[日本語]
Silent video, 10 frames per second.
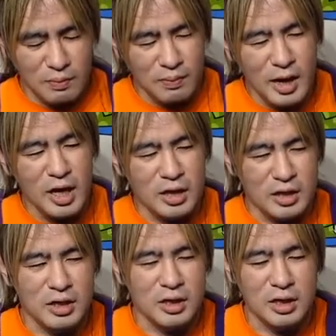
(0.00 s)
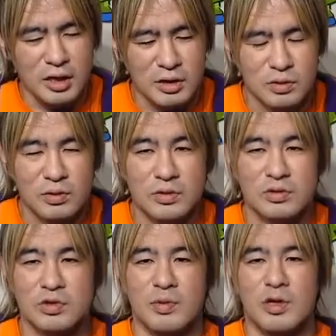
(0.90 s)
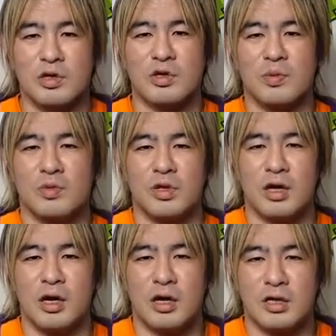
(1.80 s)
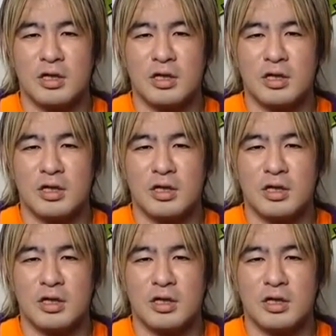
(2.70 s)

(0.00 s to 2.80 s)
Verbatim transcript: 前に、そのベルトもなんか、